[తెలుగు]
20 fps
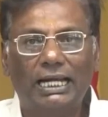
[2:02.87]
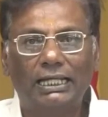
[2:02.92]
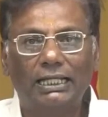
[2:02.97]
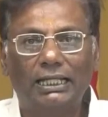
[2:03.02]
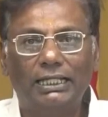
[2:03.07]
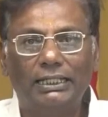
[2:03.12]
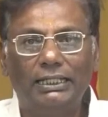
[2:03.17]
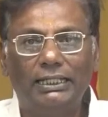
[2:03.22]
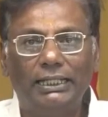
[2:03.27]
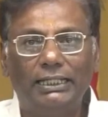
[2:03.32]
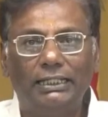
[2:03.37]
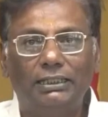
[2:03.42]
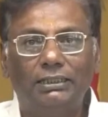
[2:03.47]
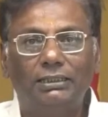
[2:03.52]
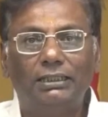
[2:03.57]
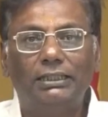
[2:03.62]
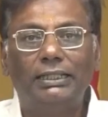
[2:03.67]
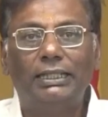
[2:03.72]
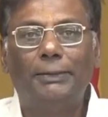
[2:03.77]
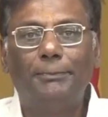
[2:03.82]
సారాయి రెడ్డి
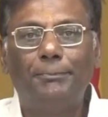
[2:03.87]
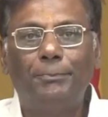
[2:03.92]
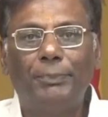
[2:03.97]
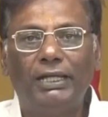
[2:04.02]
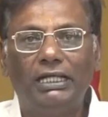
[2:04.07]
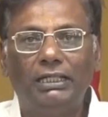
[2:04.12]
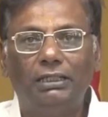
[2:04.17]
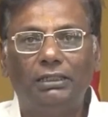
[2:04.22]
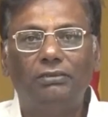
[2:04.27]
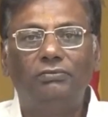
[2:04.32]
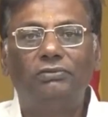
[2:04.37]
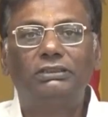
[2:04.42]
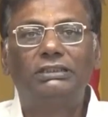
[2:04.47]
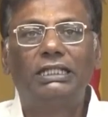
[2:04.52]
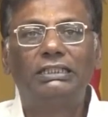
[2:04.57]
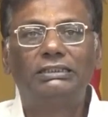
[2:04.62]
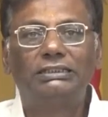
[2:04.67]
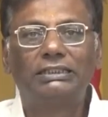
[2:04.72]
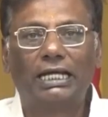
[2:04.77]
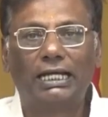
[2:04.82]
ఎంపీ
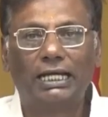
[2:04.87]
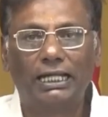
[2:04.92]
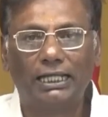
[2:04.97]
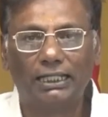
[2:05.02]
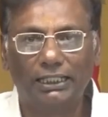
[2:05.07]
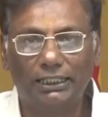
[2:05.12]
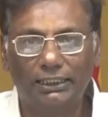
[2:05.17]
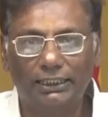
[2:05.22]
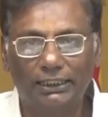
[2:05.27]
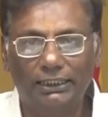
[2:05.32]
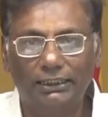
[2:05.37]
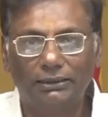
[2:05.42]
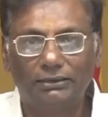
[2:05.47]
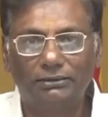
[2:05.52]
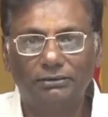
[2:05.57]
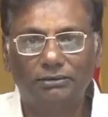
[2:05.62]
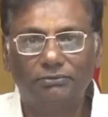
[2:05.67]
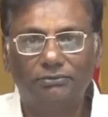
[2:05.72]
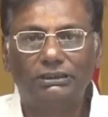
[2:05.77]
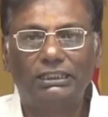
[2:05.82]
విజయ్ సారాయి రెడ్డి
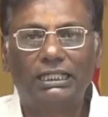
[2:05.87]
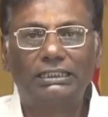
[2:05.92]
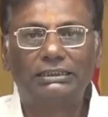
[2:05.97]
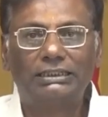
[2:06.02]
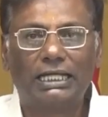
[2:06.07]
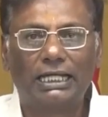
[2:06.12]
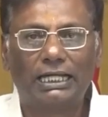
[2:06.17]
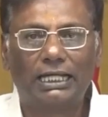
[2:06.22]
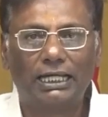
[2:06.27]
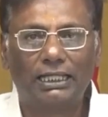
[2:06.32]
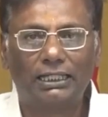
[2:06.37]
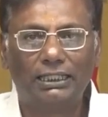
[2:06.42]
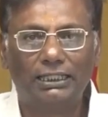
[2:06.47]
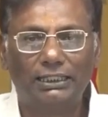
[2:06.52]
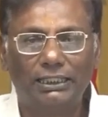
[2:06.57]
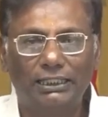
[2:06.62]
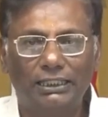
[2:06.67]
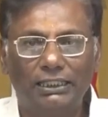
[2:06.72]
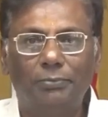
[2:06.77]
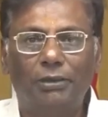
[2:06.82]
విజయ్ సారాయి
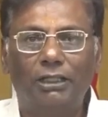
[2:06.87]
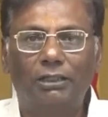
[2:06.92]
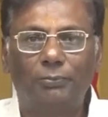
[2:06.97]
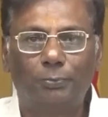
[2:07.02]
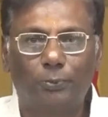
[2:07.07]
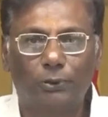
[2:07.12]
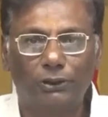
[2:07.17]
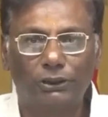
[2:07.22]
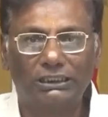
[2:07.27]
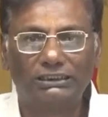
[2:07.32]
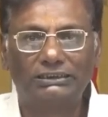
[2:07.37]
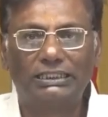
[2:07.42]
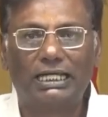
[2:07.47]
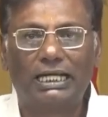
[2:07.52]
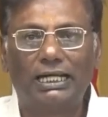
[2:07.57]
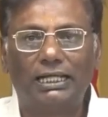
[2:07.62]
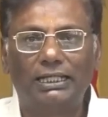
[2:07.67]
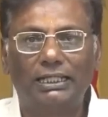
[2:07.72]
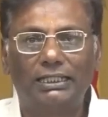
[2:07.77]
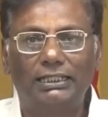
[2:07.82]
రెడ్డిని మనం పొట్టి
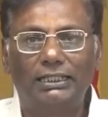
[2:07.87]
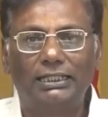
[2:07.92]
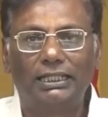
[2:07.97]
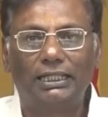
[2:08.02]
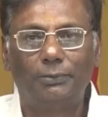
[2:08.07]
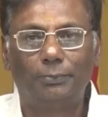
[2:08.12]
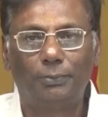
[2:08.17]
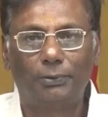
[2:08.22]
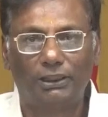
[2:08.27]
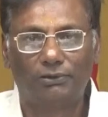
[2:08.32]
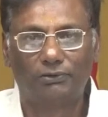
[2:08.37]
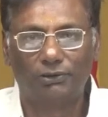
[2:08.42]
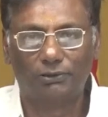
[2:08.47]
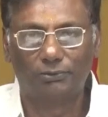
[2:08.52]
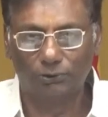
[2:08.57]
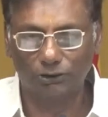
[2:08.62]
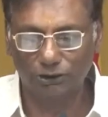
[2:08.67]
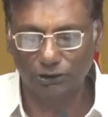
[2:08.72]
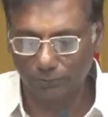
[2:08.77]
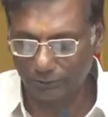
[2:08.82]
సారాయి రెడ్డి అని పిలవడం
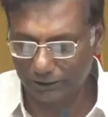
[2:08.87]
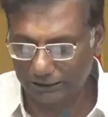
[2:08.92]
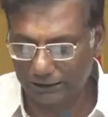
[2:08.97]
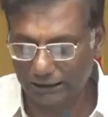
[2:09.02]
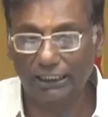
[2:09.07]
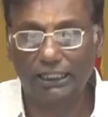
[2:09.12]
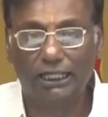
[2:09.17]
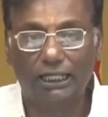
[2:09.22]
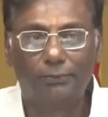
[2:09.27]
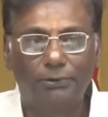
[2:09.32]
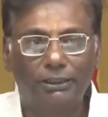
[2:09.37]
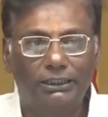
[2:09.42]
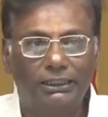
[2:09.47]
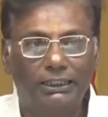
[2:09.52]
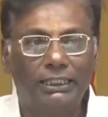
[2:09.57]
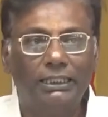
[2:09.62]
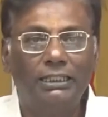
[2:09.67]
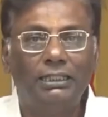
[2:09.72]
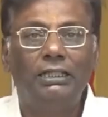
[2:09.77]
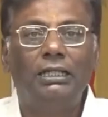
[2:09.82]
మొదలుపెట్టాం కాబట్టి